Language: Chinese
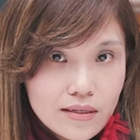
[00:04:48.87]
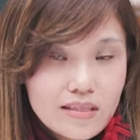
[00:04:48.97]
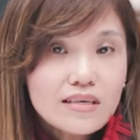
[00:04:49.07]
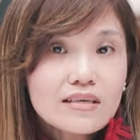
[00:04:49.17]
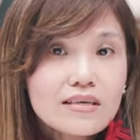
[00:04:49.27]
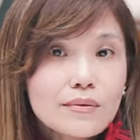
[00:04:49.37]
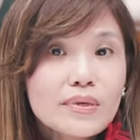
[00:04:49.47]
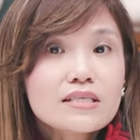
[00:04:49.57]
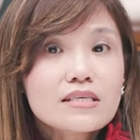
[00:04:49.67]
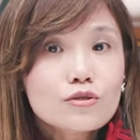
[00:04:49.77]
你
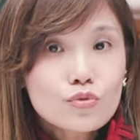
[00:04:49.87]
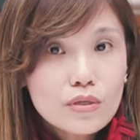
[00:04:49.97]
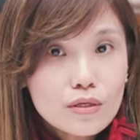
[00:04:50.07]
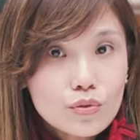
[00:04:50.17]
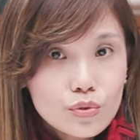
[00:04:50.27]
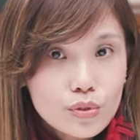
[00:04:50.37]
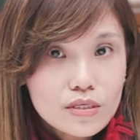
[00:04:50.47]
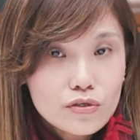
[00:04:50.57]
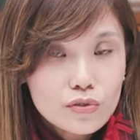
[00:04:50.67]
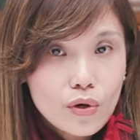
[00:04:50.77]
被情绪勒索
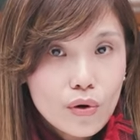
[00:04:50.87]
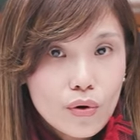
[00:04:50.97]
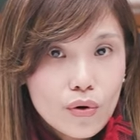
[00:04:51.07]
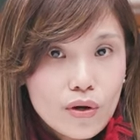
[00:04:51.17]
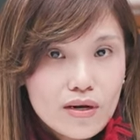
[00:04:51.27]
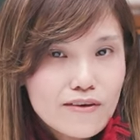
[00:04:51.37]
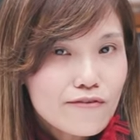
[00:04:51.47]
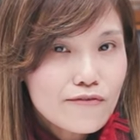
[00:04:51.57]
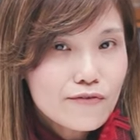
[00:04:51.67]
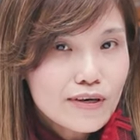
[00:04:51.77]
的时候，
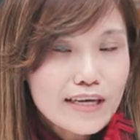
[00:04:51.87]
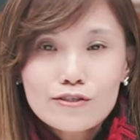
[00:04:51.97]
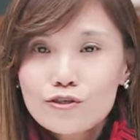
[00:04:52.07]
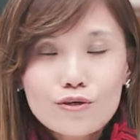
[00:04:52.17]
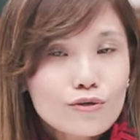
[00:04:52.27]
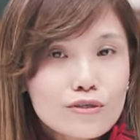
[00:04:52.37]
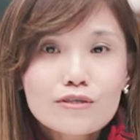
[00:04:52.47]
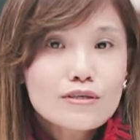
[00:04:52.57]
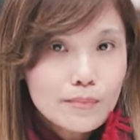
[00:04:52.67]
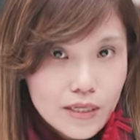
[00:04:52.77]
你感受是
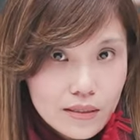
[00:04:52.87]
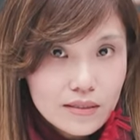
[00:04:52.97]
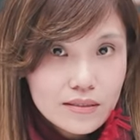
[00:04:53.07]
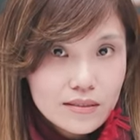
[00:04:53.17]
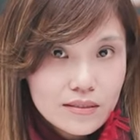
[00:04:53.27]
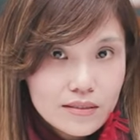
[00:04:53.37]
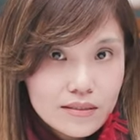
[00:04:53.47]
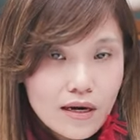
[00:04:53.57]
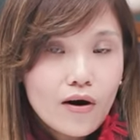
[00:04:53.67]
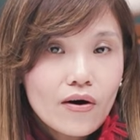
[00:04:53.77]
什么呢？
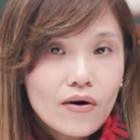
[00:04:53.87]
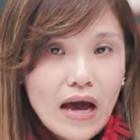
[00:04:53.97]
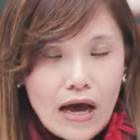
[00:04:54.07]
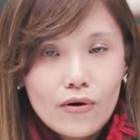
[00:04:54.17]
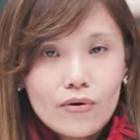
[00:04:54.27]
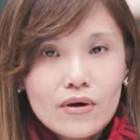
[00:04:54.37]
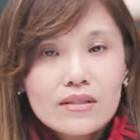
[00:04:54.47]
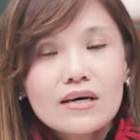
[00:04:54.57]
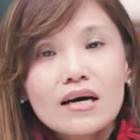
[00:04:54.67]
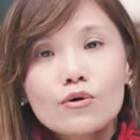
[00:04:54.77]
哦，好。
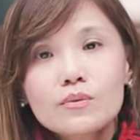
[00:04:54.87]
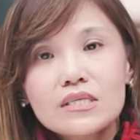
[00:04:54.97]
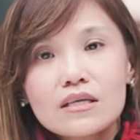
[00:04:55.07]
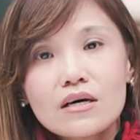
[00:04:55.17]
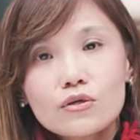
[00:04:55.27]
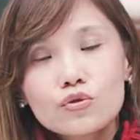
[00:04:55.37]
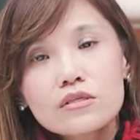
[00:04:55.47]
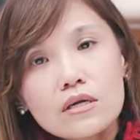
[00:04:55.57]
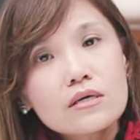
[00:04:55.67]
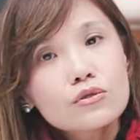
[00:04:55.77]
那刚刚我们讲到的就
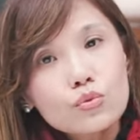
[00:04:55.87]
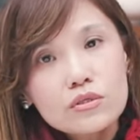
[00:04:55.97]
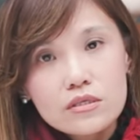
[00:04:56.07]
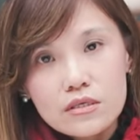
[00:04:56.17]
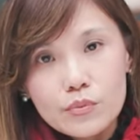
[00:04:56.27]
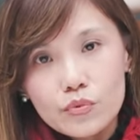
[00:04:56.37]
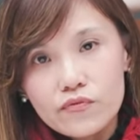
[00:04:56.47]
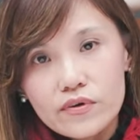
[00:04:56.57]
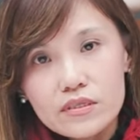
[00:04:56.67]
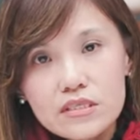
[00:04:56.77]
是勒索者的部
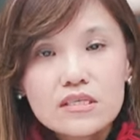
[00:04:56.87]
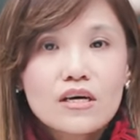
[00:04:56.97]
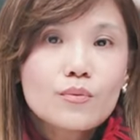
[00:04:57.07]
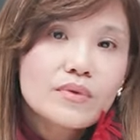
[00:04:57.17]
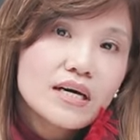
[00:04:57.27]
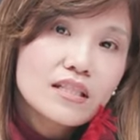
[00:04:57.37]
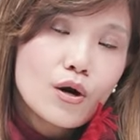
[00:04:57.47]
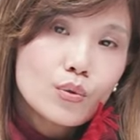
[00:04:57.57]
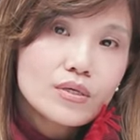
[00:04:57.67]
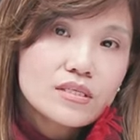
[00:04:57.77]
分，接下来我们来
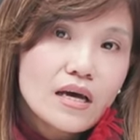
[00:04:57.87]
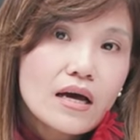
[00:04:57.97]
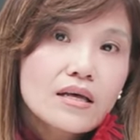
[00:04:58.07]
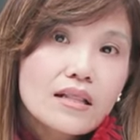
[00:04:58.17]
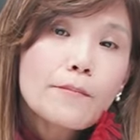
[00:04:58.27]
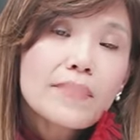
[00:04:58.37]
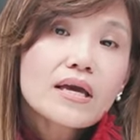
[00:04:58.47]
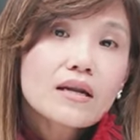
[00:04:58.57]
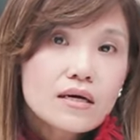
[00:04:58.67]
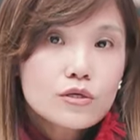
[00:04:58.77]
讨论一下，那
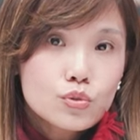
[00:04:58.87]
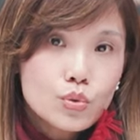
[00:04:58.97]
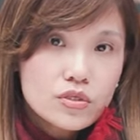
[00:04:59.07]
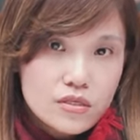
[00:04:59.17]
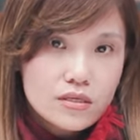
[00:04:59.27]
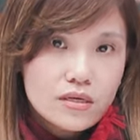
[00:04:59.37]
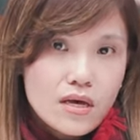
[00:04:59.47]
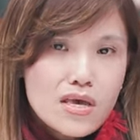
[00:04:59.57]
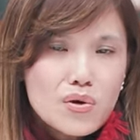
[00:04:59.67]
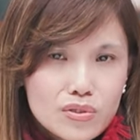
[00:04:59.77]
被勒索者
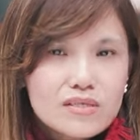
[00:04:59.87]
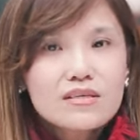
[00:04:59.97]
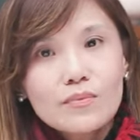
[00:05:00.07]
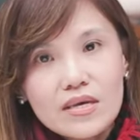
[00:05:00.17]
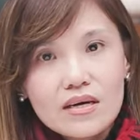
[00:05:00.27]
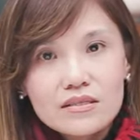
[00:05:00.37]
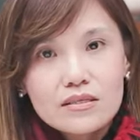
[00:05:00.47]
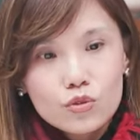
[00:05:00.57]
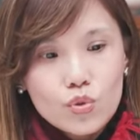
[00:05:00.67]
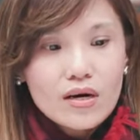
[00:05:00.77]
又是什么样子
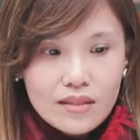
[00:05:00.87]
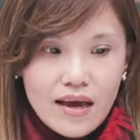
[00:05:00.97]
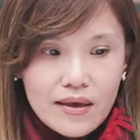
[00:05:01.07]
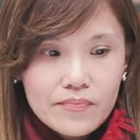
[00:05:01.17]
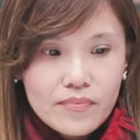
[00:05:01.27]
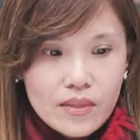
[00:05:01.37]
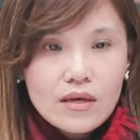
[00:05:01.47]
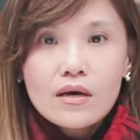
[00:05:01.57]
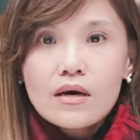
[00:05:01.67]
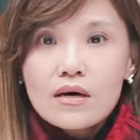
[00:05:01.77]
的状态？
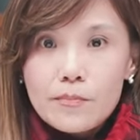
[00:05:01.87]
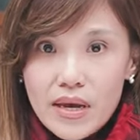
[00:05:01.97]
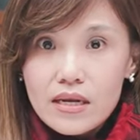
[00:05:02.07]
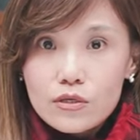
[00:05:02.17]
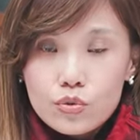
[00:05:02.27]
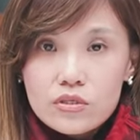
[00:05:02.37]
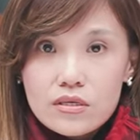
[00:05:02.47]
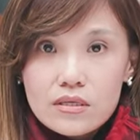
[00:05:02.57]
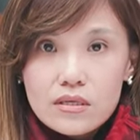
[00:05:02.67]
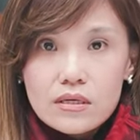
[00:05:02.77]
被勒索
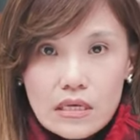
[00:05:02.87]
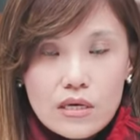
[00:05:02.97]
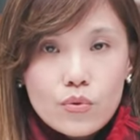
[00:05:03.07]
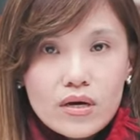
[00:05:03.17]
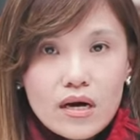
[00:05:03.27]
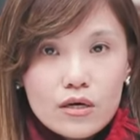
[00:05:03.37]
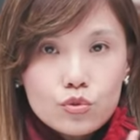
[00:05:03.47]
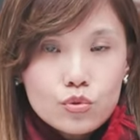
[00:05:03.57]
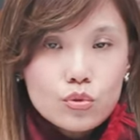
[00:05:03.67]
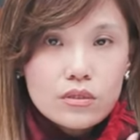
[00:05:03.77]
者呢，因为刚刚所说